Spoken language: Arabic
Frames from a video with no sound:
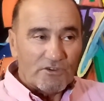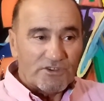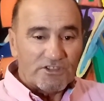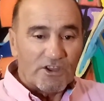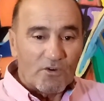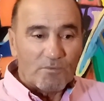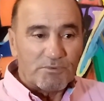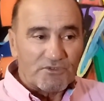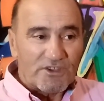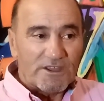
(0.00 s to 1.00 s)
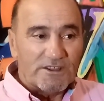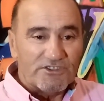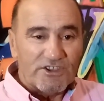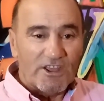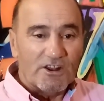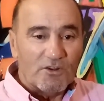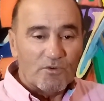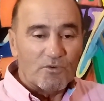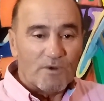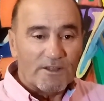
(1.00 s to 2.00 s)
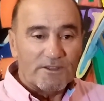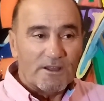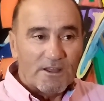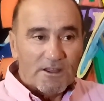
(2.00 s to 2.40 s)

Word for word: تيديكومبوزي يعني تيحللوا لواحد